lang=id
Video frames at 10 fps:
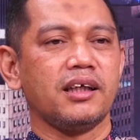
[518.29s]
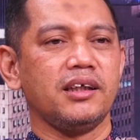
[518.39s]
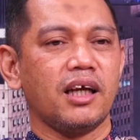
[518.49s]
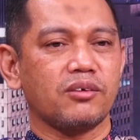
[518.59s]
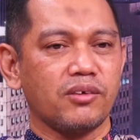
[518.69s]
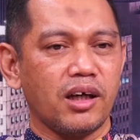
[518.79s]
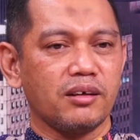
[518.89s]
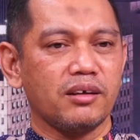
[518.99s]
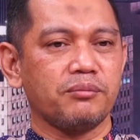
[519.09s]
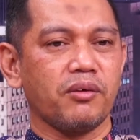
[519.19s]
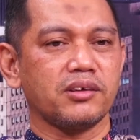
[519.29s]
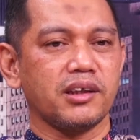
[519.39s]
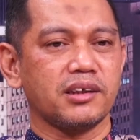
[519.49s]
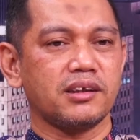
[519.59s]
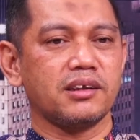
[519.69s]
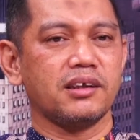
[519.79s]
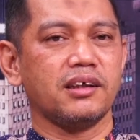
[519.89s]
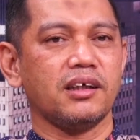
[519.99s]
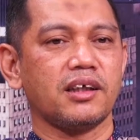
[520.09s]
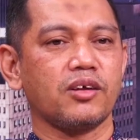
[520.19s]
dilakukan proses
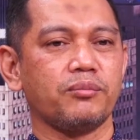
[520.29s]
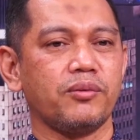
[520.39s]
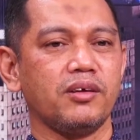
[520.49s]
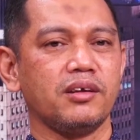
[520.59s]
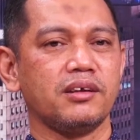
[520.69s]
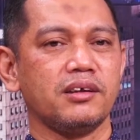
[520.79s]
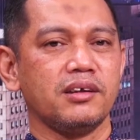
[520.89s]
eh, ataupun